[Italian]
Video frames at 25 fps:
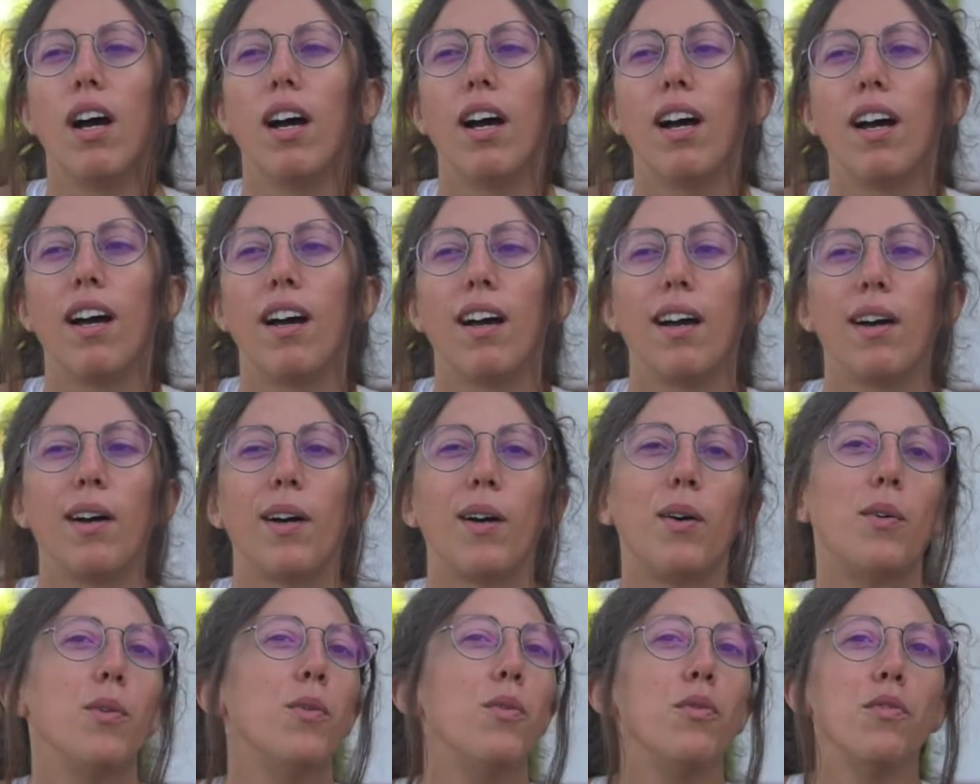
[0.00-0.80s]

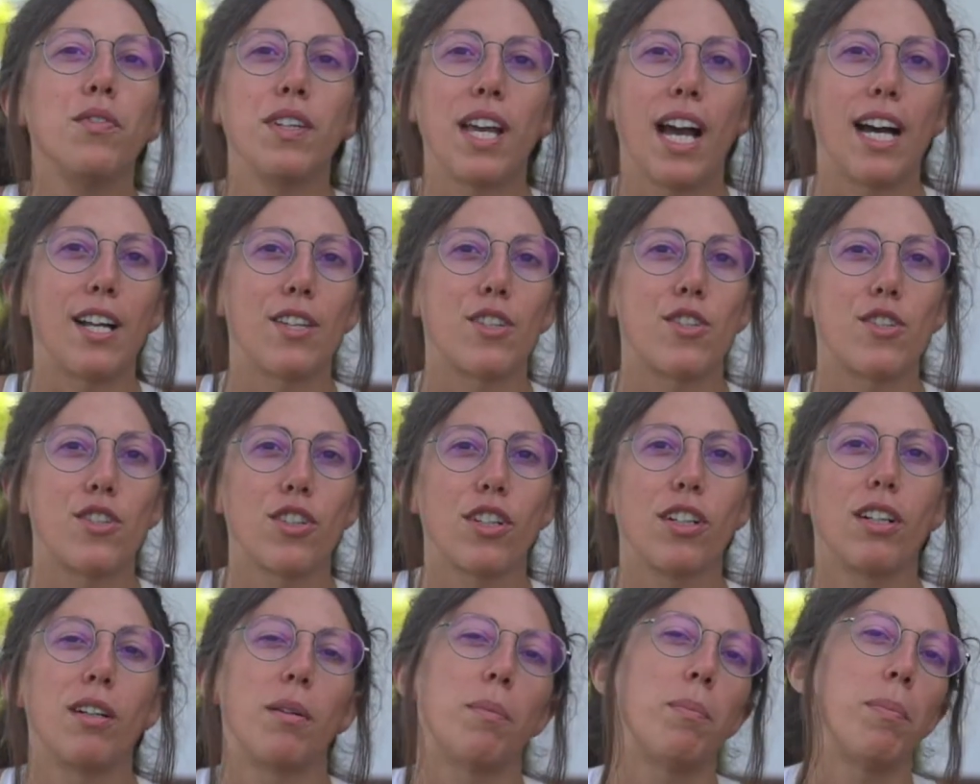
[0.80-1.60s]
eh, un
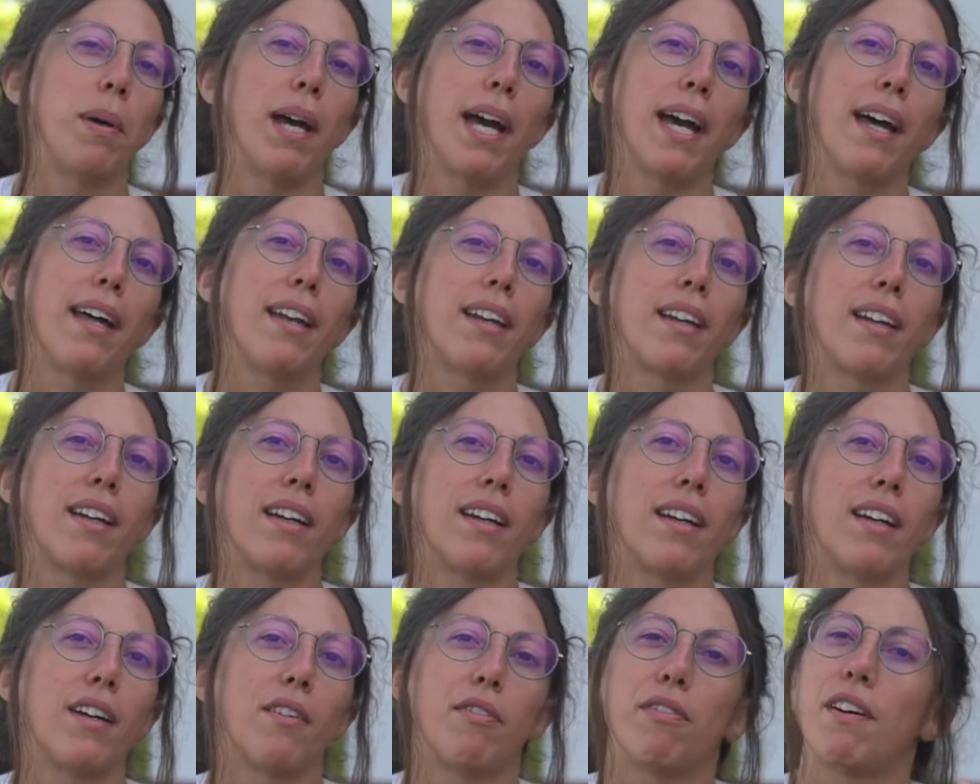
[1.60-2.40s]
viaggio
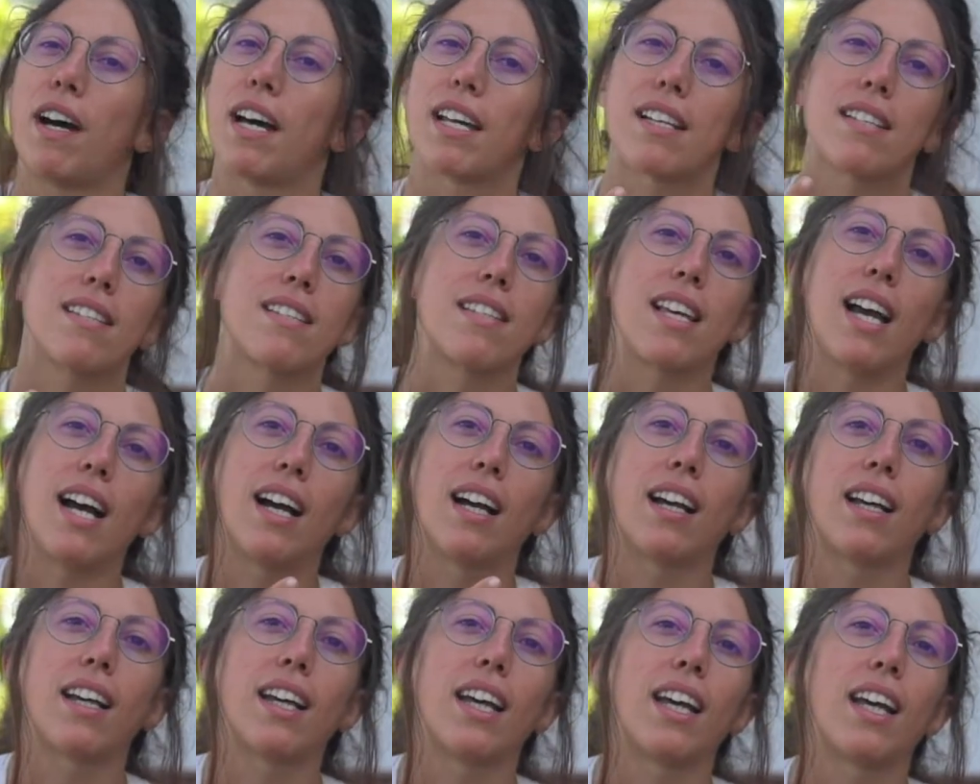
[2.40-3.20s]
per farsi
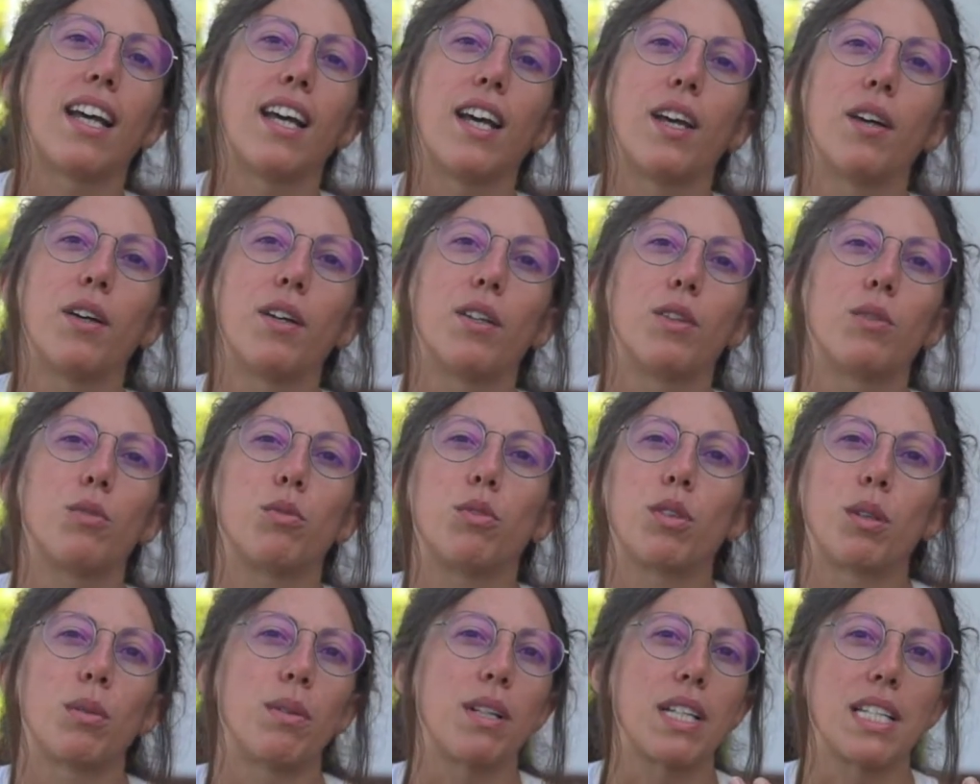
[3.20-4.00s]
anche
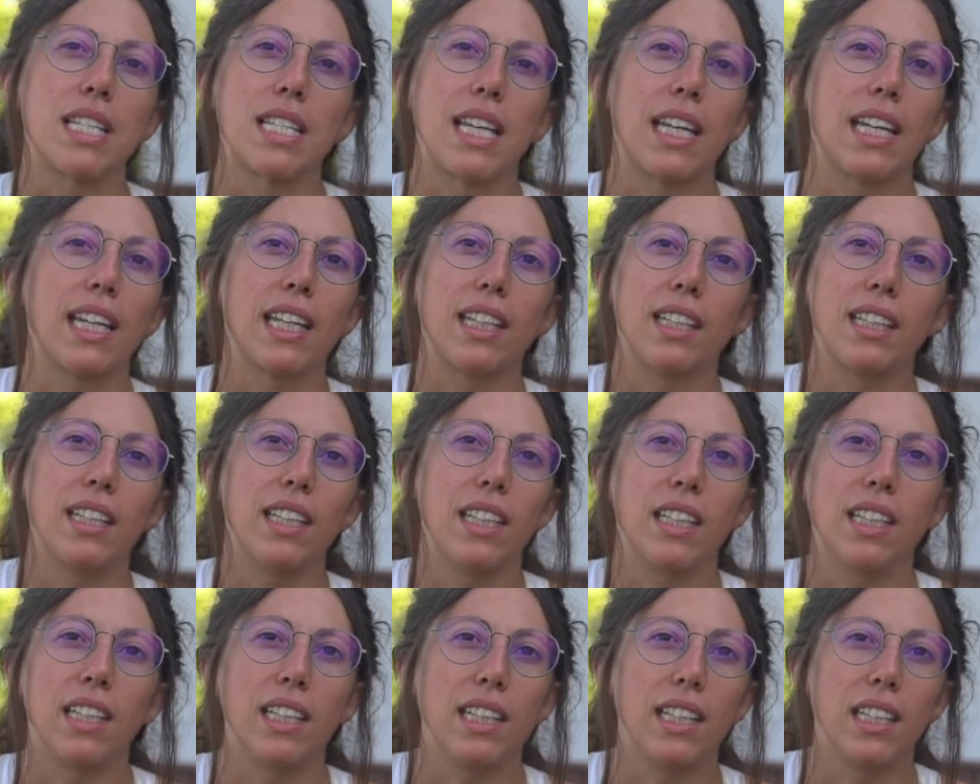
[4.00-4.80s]
tutta una serie
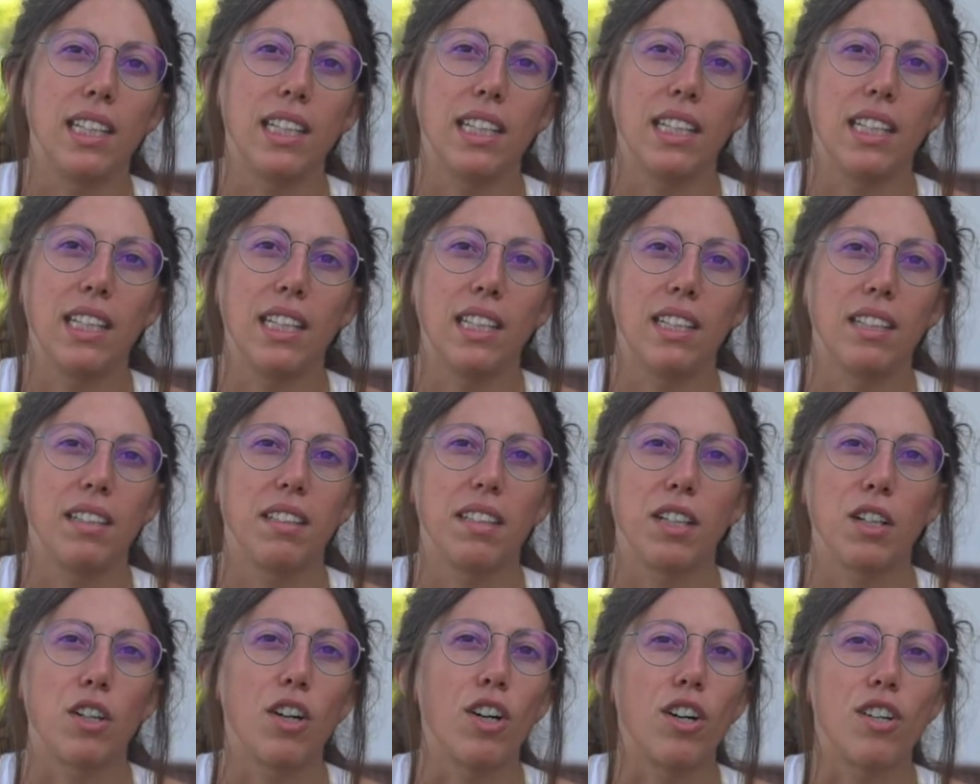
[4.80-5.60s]
di,
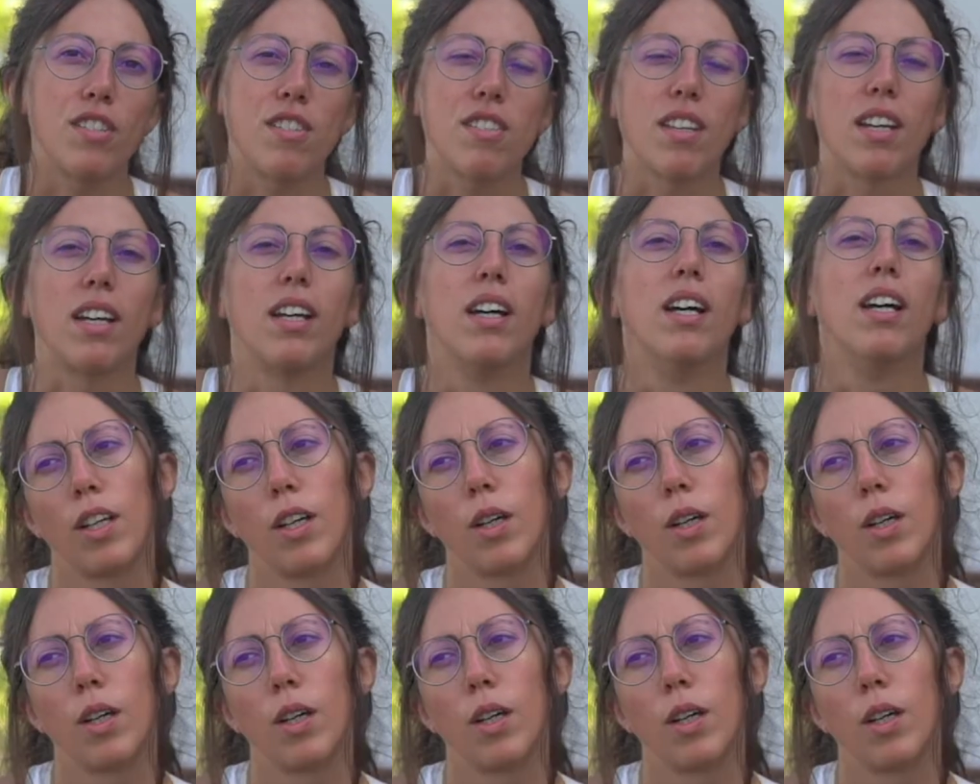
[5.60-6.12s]
di cose.